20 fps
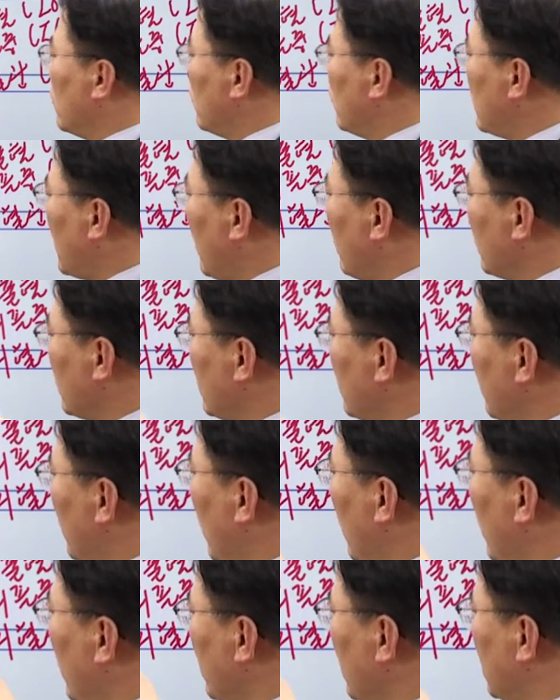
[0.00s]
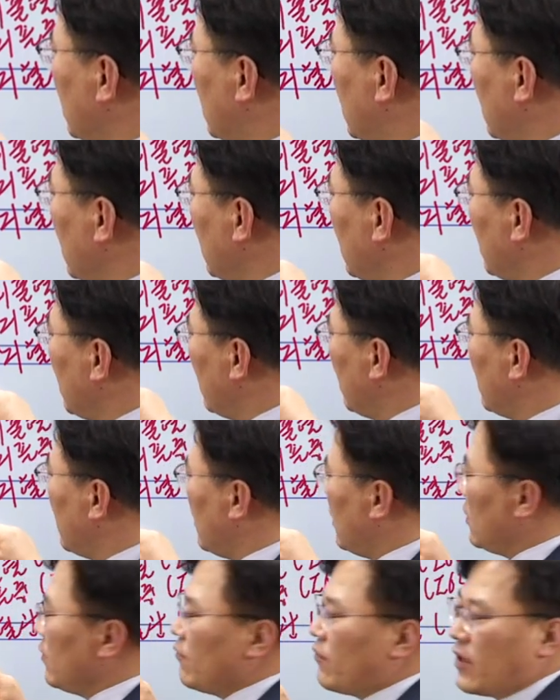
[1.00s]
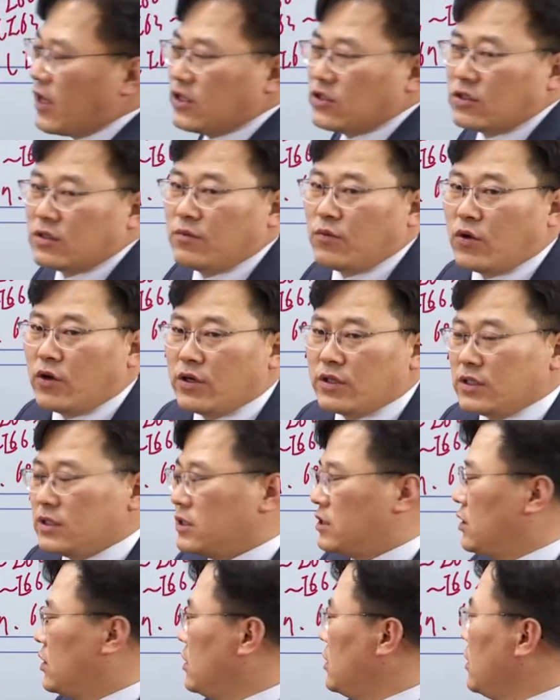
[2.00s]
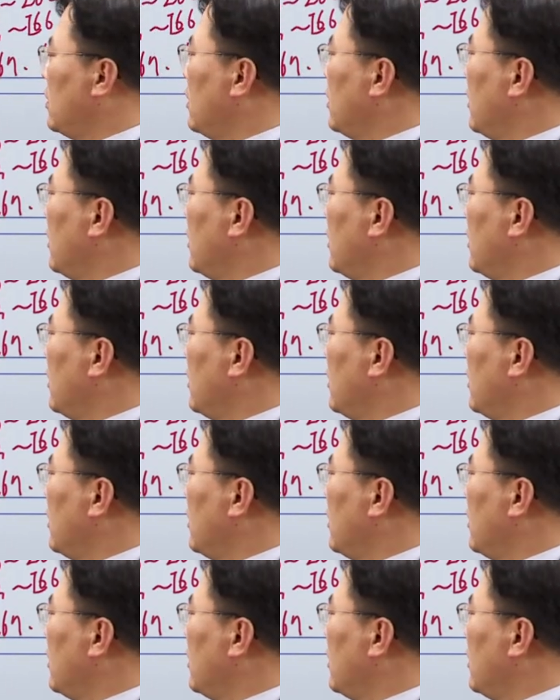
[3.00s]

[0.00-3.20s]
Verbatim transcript: 룰아웃은 뭐였는지 인프레션은 뭐였는지